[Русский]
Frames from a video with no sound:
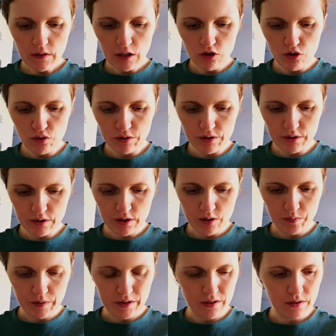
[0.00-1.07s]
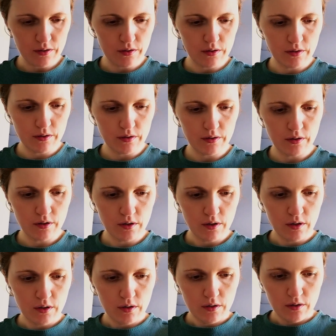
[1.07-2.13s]
еще один раз поесть.
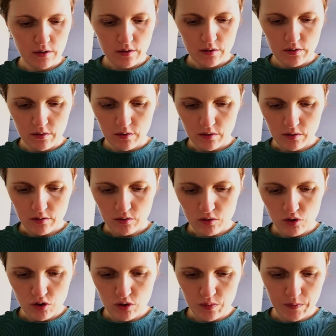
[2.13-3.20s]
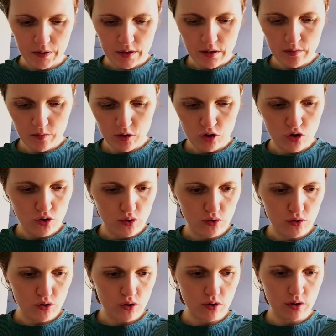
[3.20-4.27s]
Я, наверное, сейчас поем и
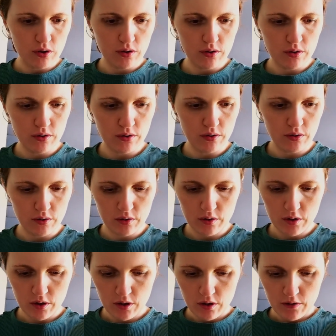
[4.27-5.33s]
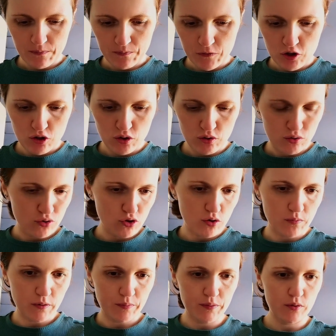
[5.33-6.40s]
чаечек. Чаечек
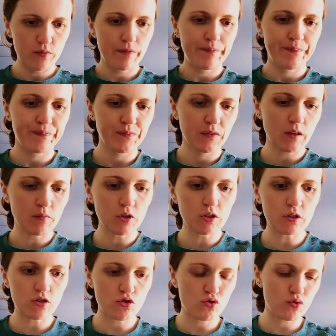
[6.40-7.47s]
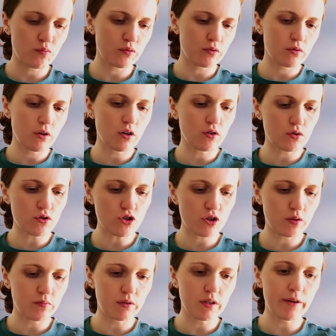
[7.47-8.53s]
попью. Мне нравится, чтобы окрошка
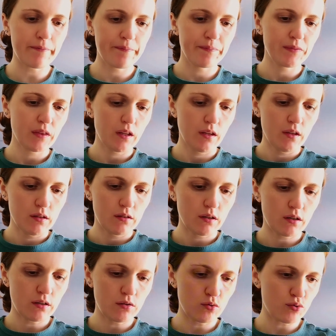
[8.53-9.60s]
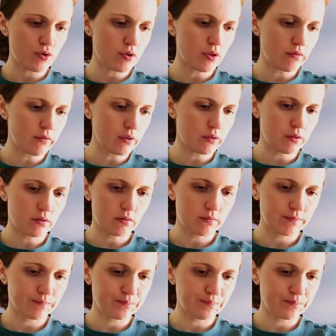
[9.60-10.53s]
была такая густоватая.